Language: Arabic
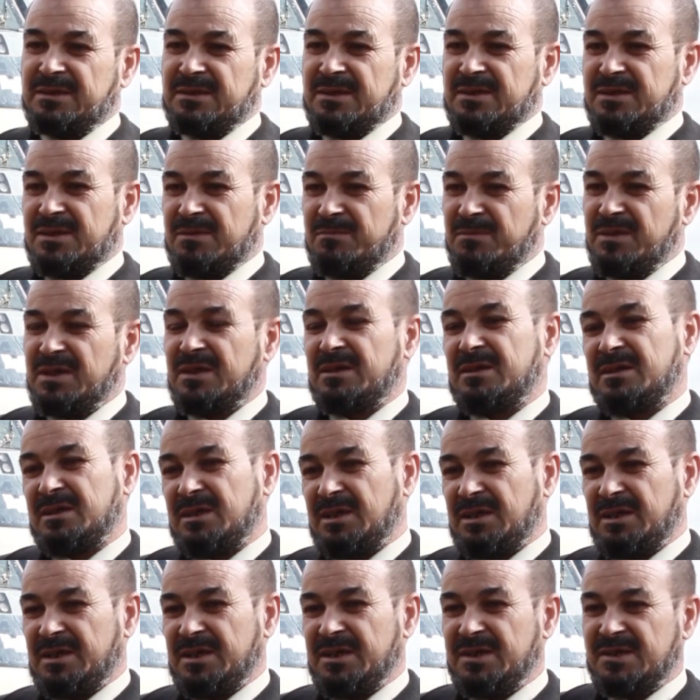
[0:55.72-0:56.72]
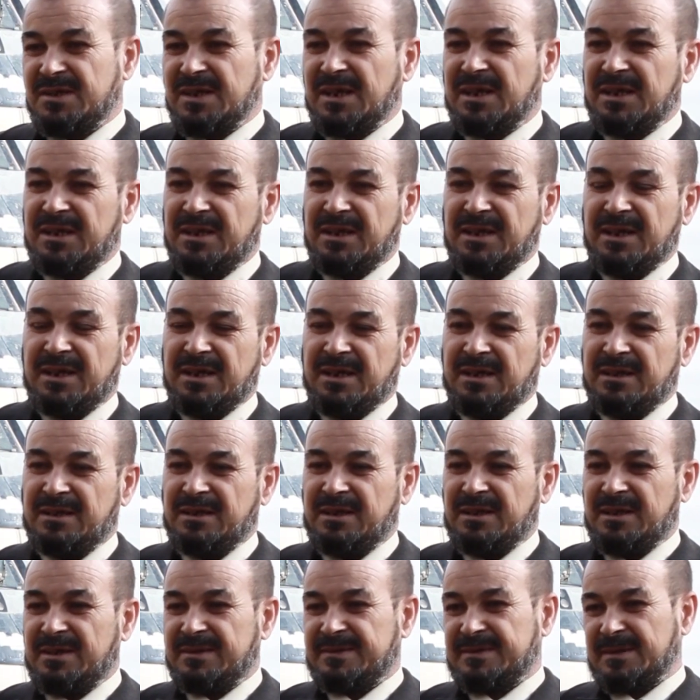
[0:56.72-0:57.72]
يتجه من الهيشة
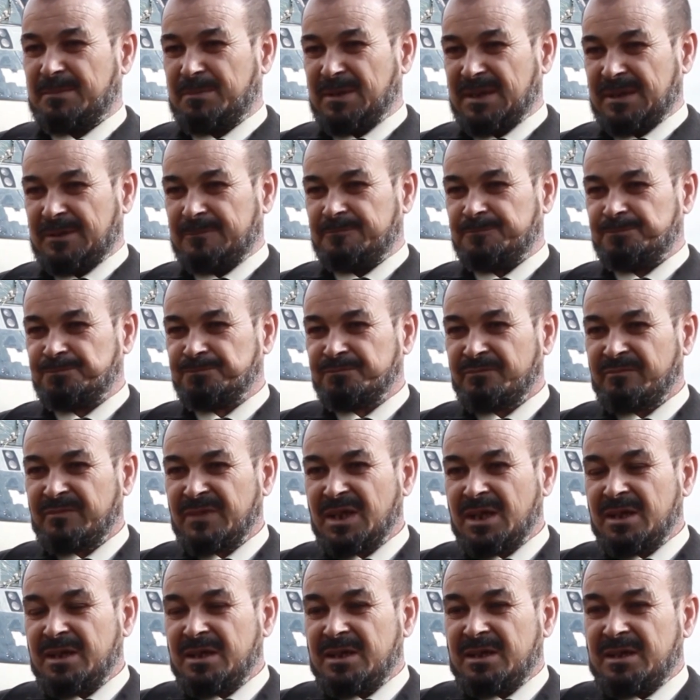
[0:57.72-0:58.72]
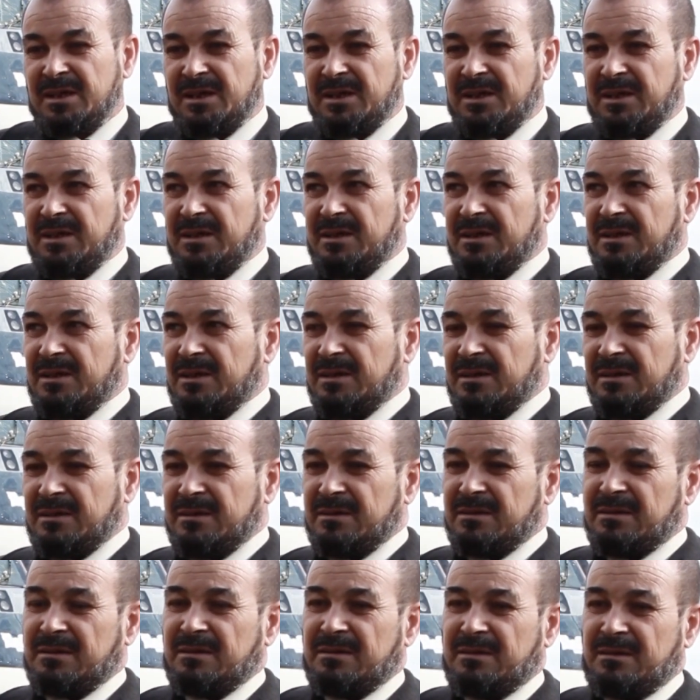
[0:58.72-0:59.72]
إلى إلى سبعة
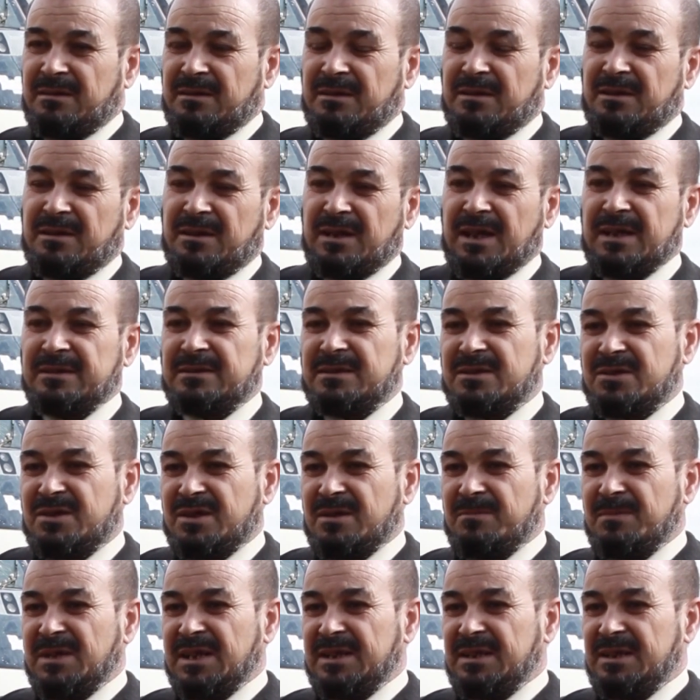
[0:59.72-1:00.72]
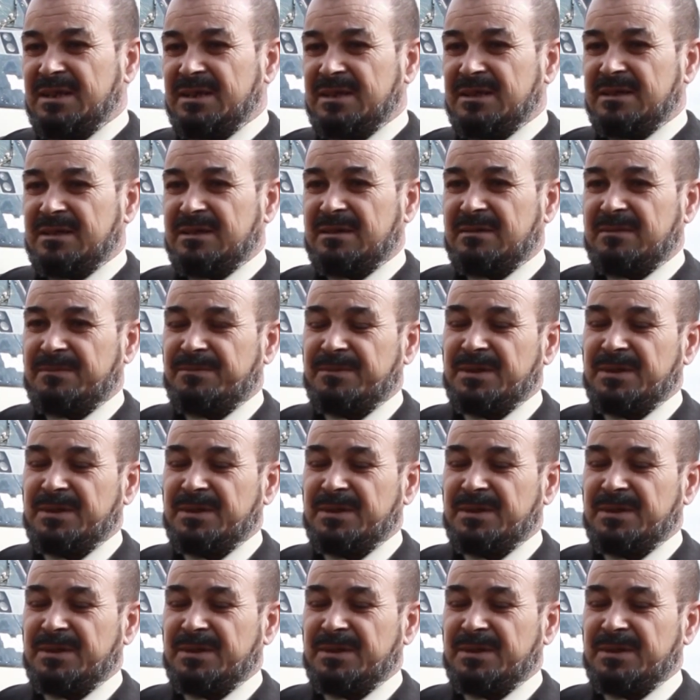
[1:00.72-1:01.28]
الخط الشمالي